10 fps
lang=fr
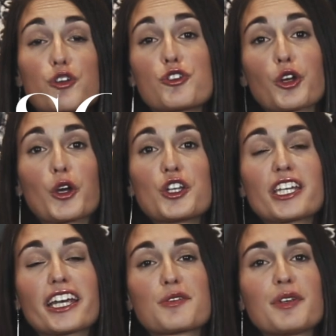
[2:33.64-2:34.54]
Je
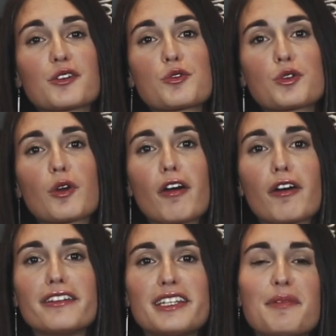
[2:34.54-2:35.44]
recherche bien sûr
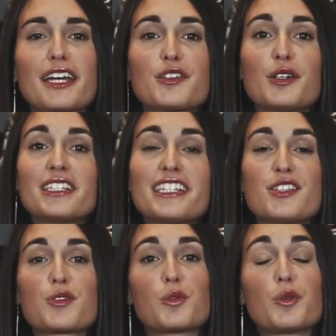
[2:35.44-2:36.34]
euh, des personnes qui
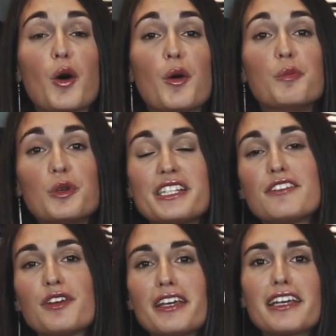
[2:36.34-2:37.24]
sont euh,
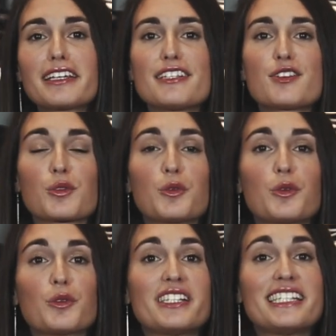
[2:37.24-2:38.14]
motivées, qui
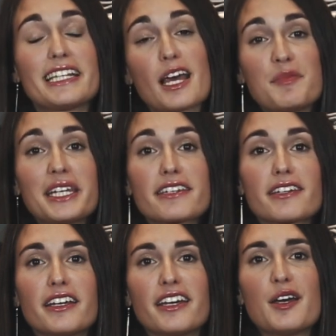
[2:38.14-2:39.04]
sont
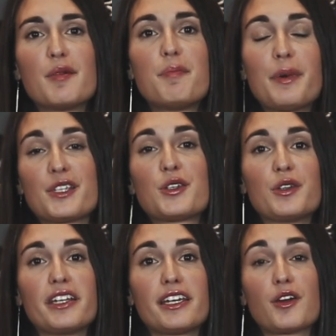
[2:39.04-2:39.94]
dynamiques,
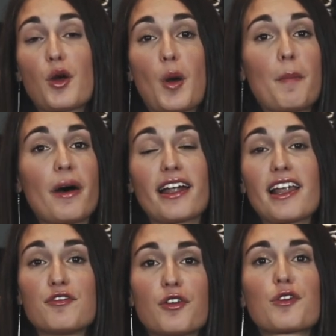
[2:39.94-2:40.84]
passionnées euh, par
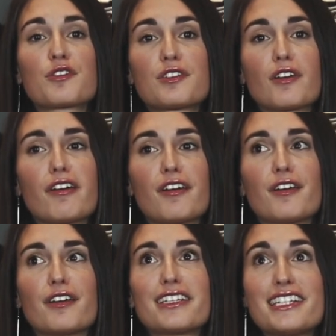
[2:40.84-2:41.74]
la vente,
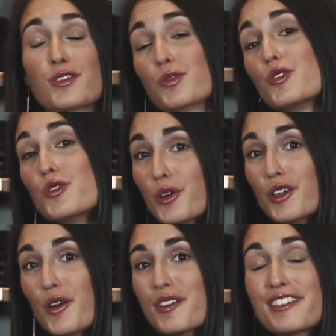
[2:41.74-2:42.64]
qui sont
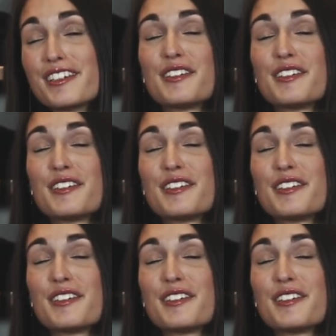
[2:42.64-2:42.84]
souriantes.